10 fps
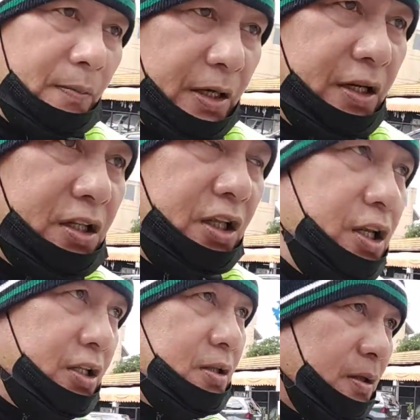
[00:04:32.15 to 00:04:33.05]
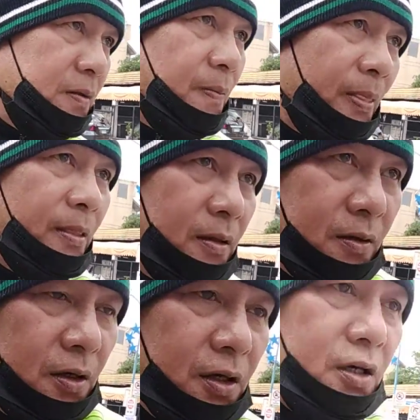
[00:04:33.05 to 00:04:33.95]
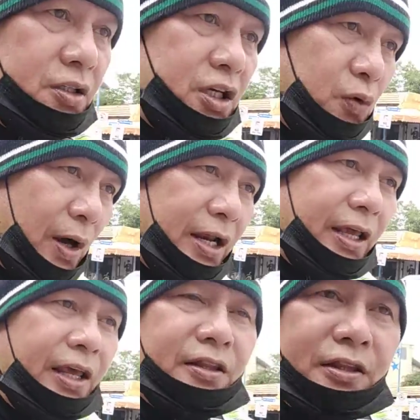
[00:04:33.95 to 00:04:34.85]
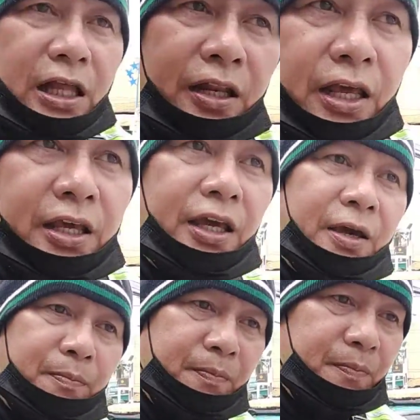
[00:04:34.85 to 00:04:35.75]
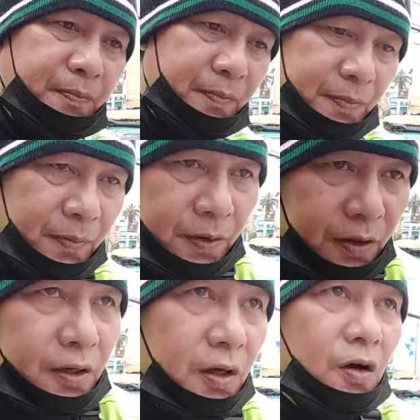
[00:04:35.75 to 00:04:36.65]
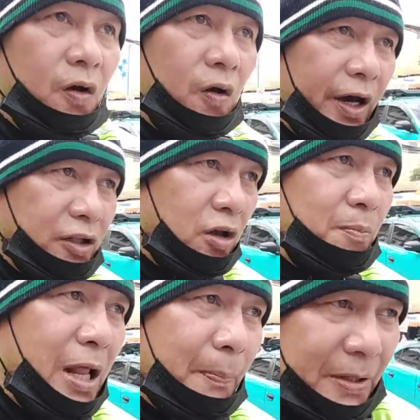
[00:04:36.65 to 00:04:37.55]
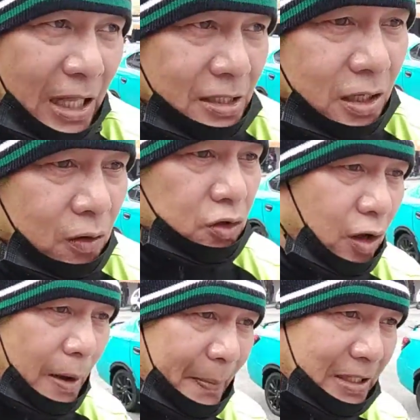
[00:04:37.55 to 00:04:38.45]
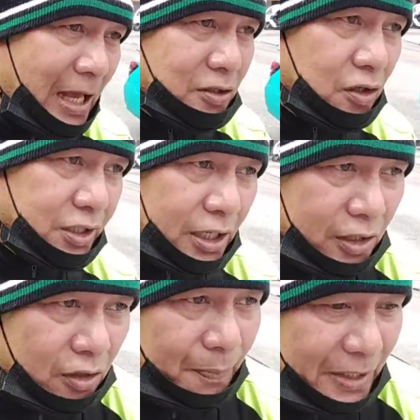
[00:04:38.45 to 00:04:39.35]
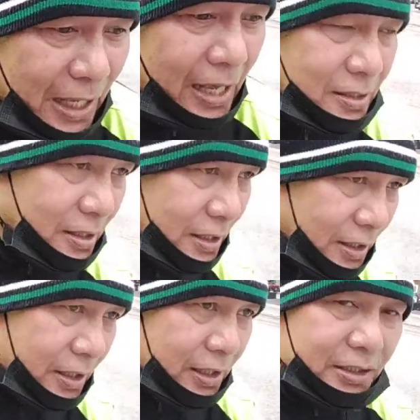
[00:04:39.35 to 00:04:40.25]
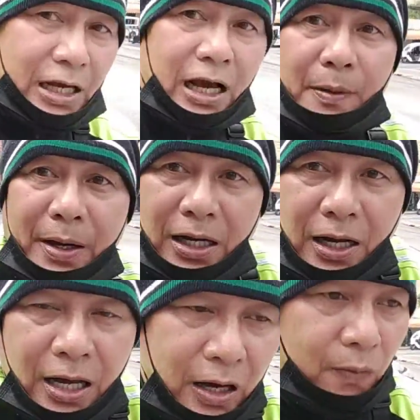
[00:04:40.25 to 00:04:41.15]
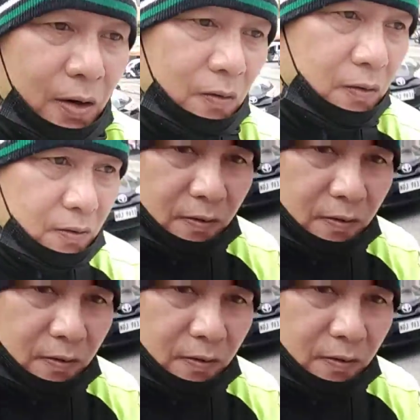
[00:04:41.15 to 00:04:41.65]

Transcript: mainit-init January 8, 10 a.m. Okay, ito ang vlog, pataas na ho ito ha, pataas to, tingnan nyo, pataas isang kamay lang hawak ko